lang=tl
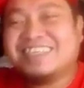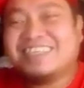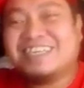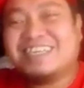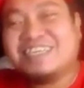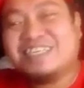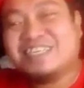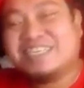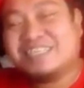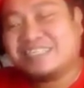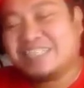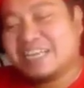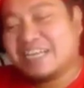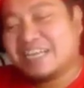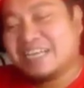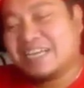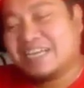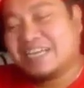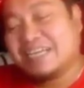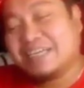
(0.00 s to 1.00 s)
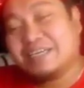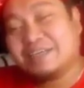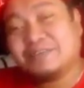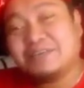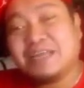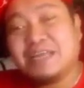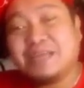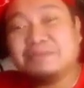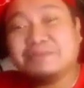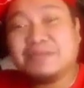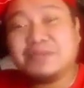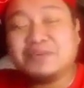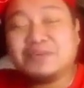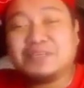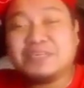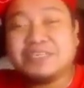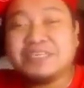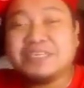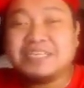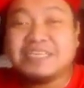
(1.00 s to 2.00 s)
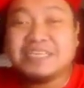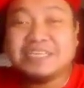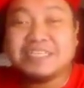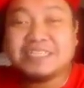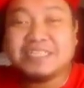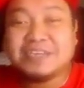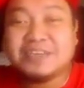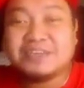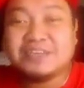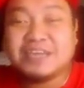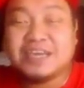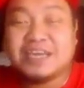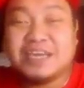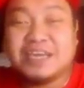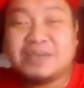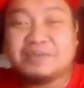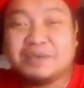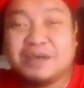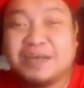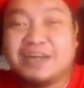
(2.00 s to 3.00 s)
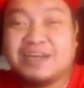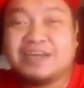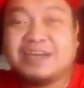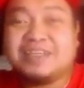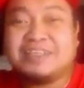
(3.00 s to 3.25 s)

yan at uh, wala naman akong hihilingin sa'yo na iba.